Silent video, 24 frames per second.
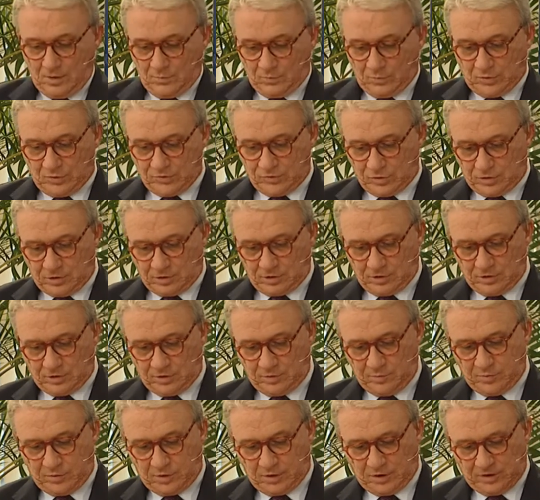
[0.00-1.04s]
Buongiorno
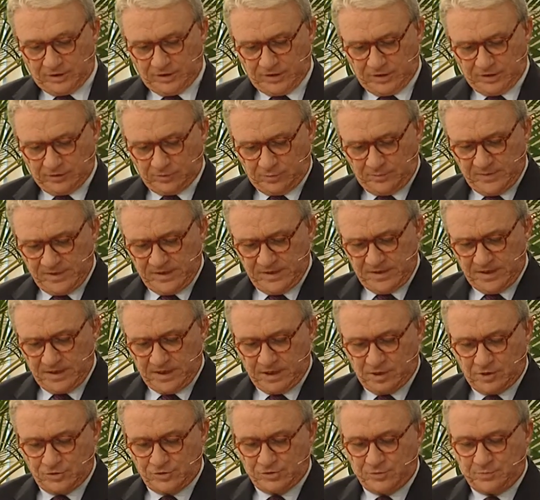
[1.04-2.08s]
e buona
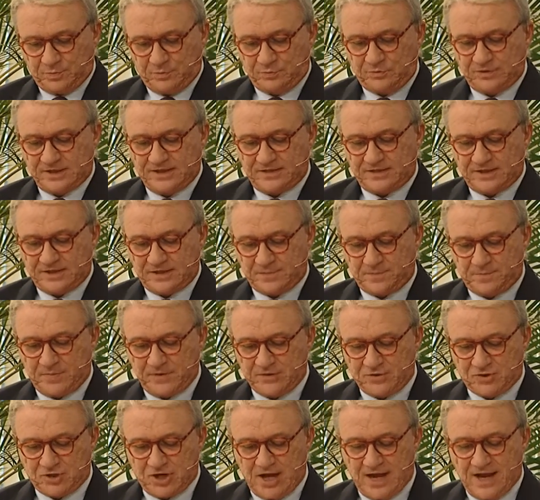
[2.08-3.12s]
domenica. Oggi puntata
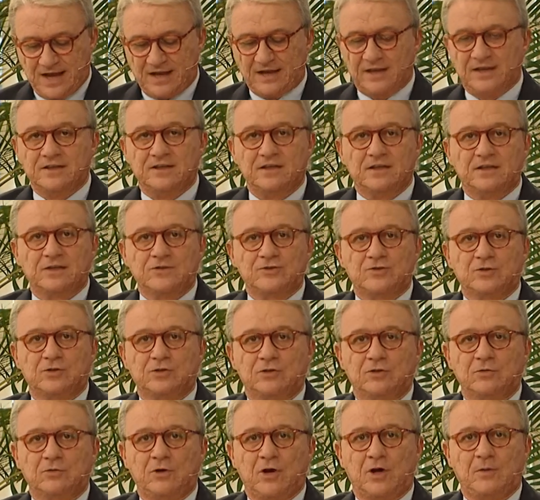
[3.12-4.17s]
speciale di
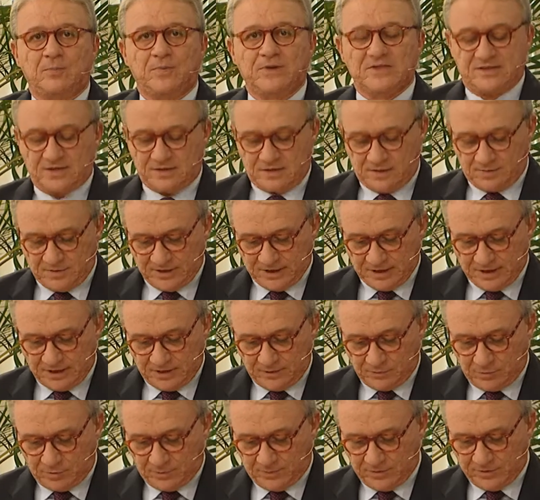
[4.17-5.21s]
Regione Europa, il settimanale
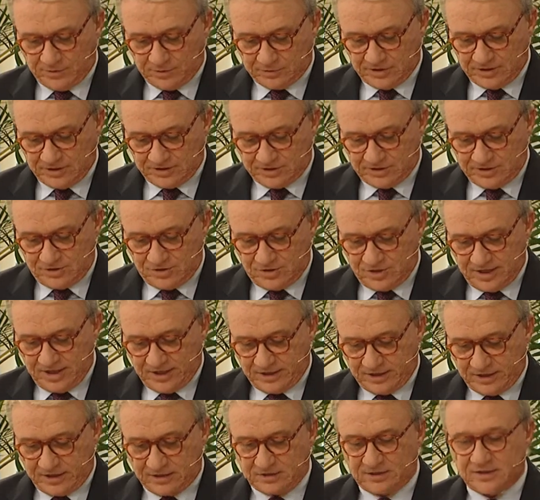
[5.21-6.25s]
europeo della
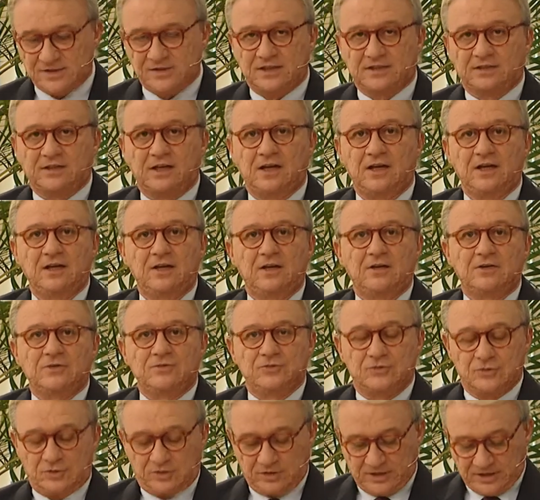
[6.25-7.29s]
TGR, la testata
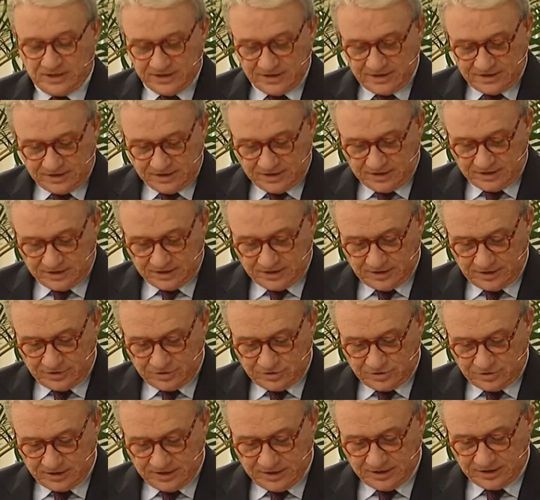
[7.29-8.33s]
giornalistica
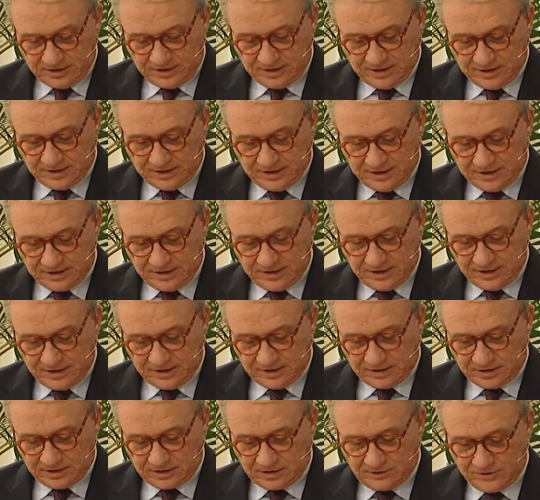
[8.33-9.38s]
regionale della RAI
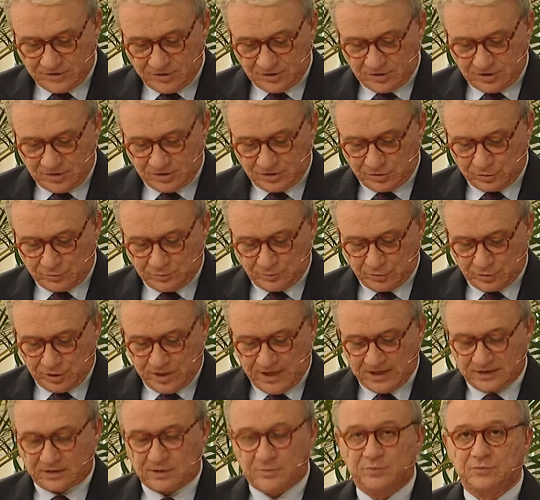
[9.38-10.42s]
diretta da Vincenzo
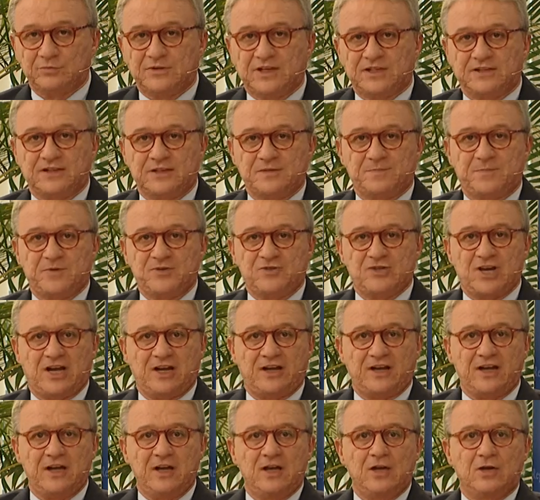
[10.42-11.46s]
Morgante. Puntata
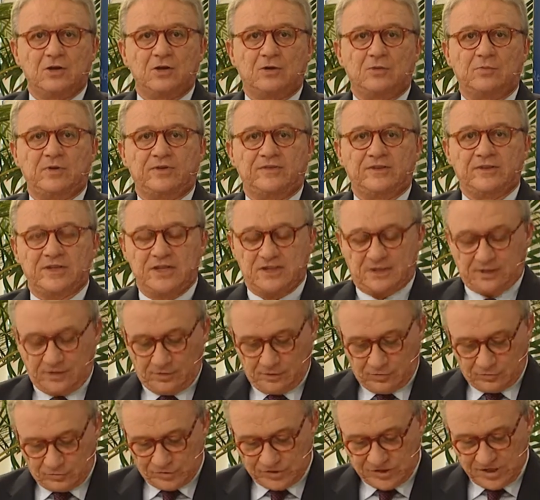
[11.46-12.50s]
speciale, come vedete
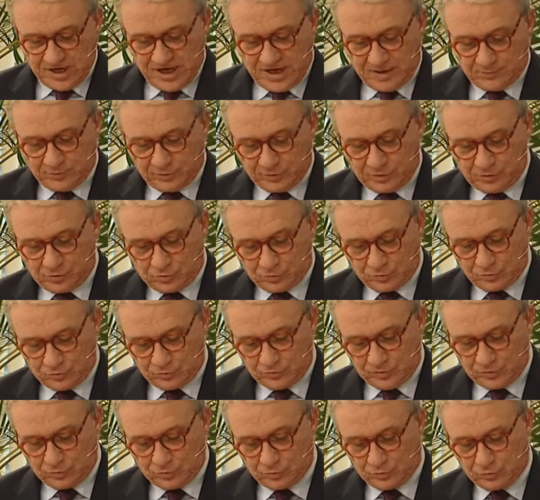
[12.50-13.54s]
non siamo nel
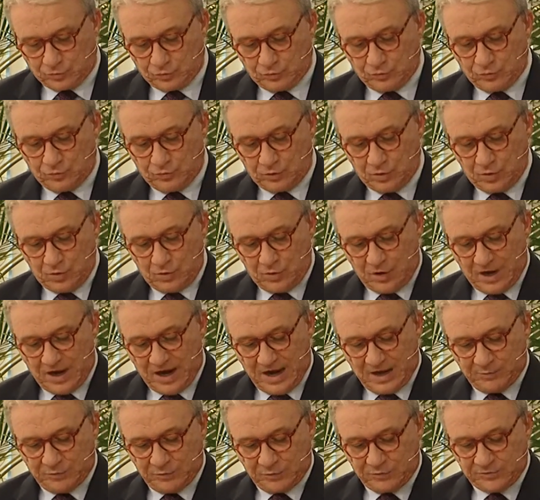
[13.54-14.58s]
consueto studio
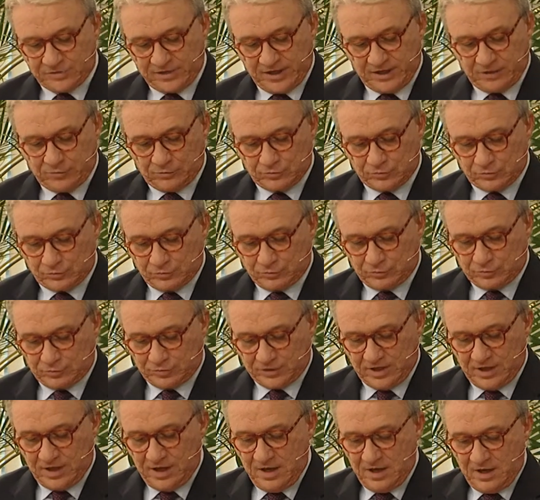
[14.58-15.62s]
a Bruxelles, lo studio
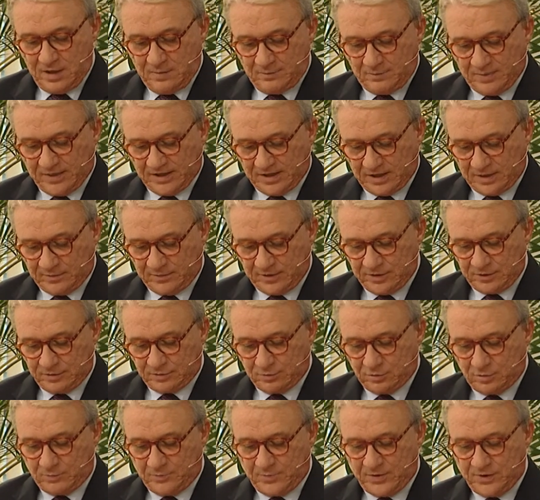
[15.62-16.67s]
del
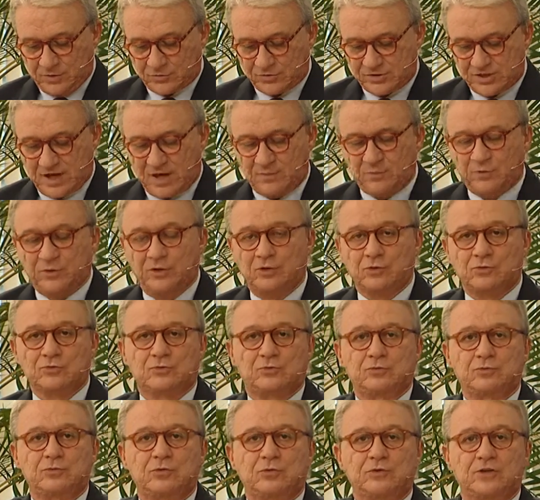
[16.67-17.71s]
Parlamento europeo, siamo nello
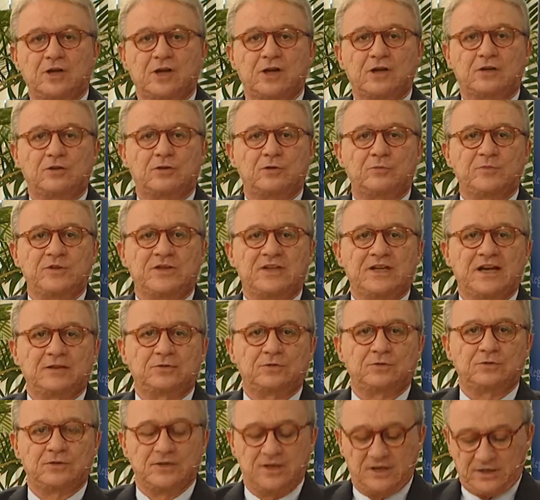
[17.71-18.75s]
studio del
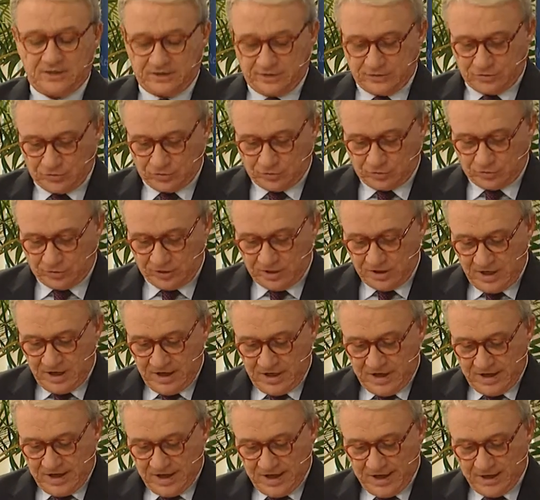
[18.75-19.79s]
Comitato delle Regioni
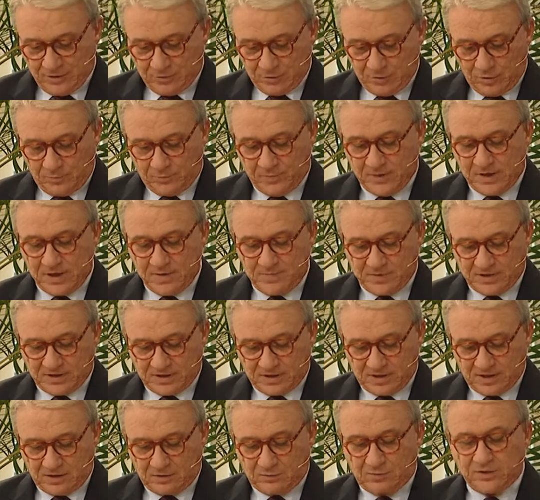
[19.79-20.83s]
europee
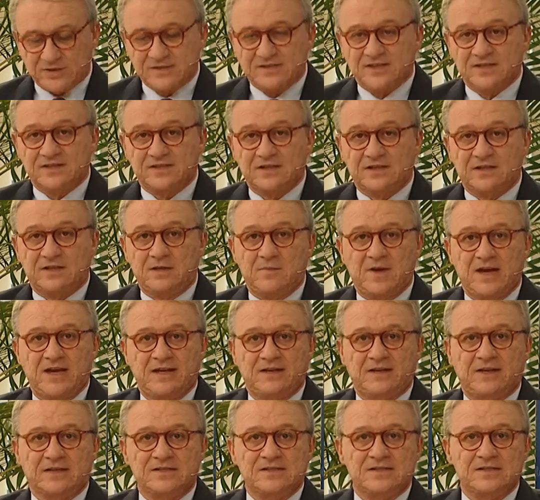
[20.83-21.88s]
perché questa
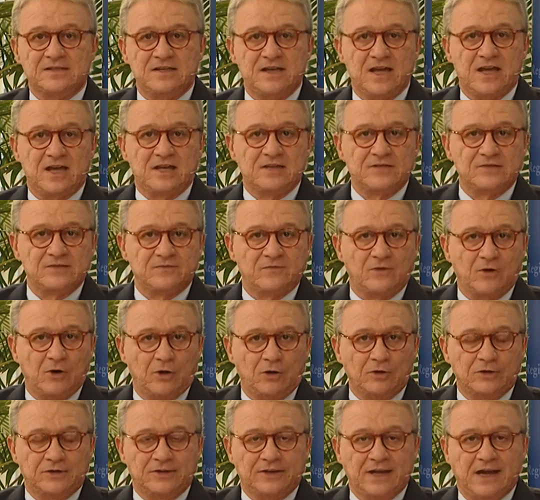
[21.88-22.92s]
settimana si è
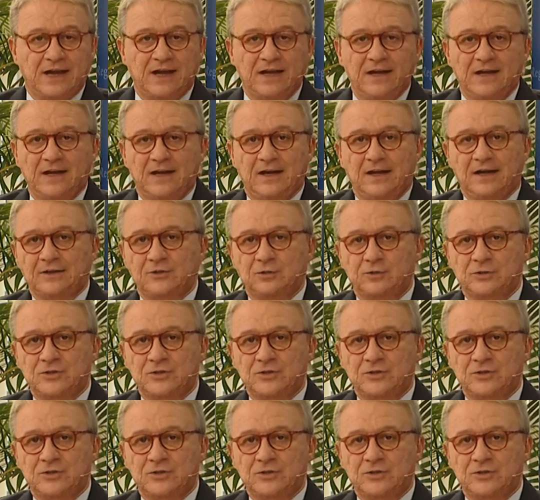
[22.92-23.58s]
svolta la